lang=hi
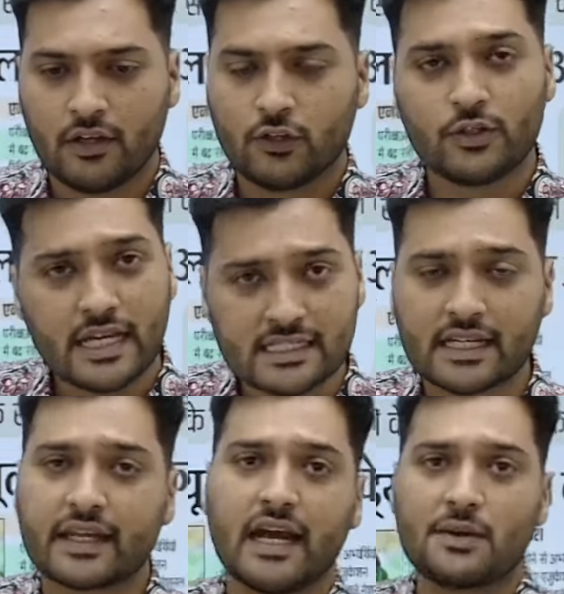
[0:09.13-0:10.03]
तो जैसा
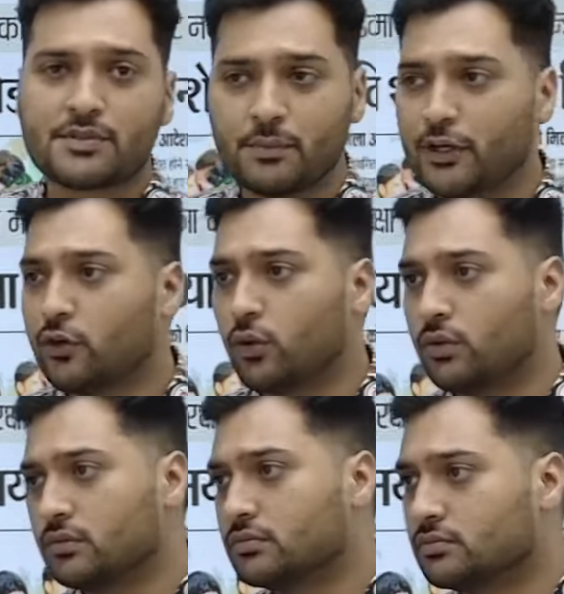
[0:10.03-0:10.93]
कि आप सभी को
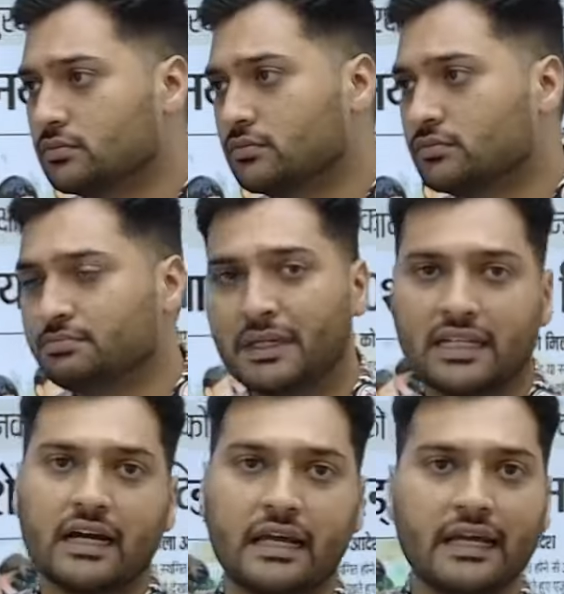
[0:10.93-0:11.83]

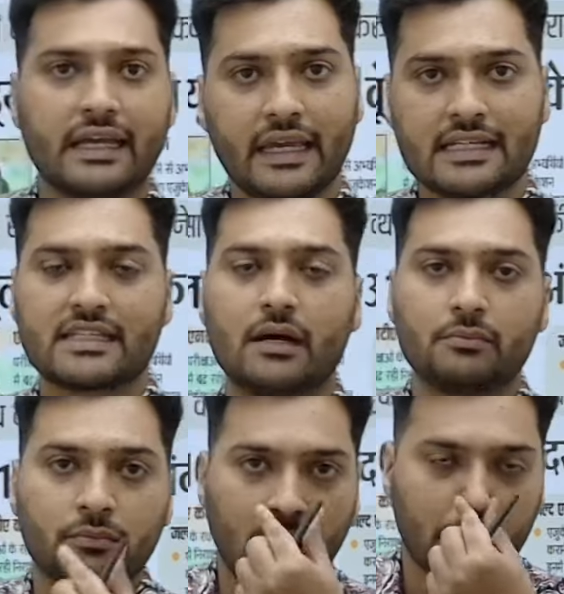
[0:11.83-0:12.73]
पता है कि एग्जाम
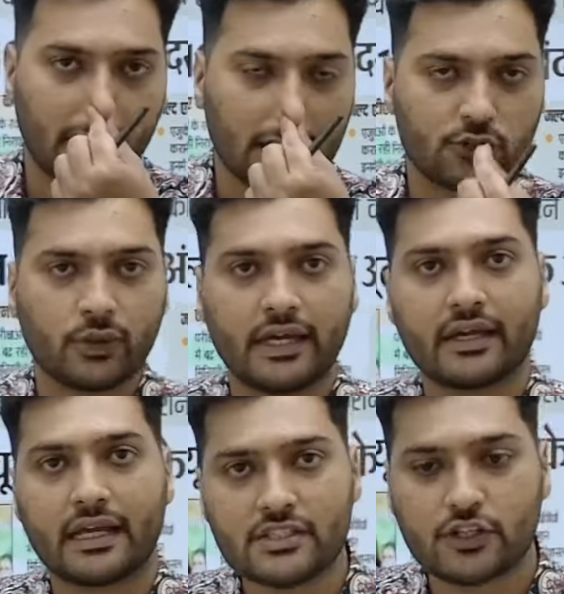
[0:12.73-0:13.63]
हमारा जो है
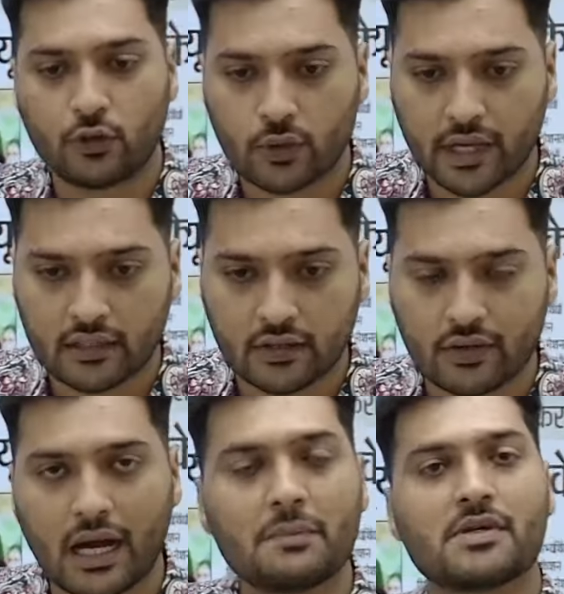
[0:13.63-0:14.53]
कैंसिल हो गया था और
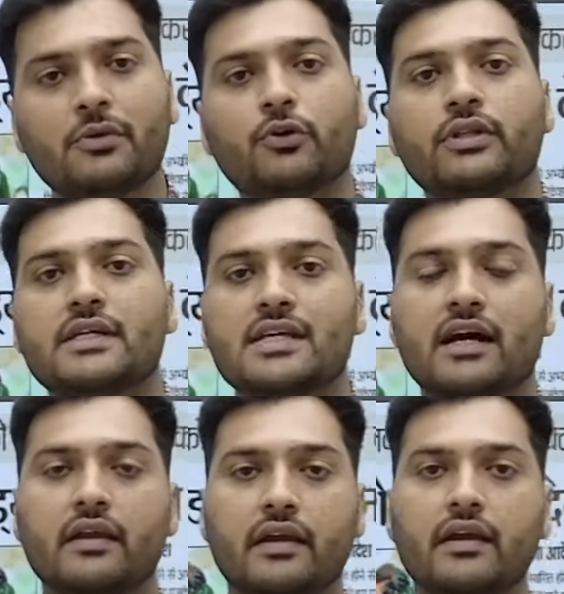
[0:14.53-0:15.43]
आप सभी को इंतजार
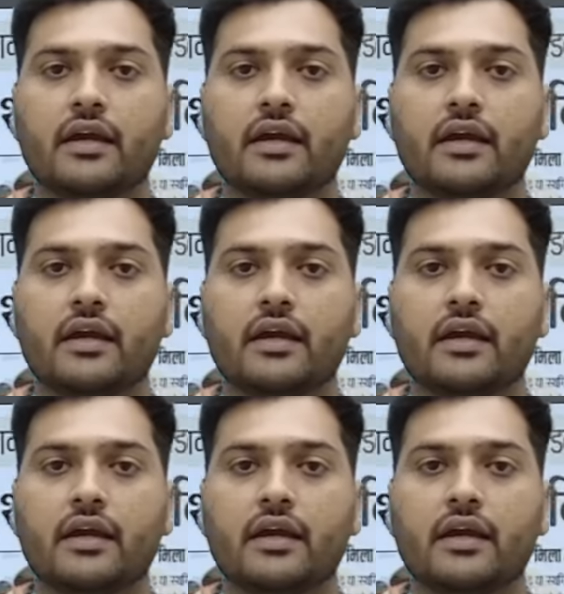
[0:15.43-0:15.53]
है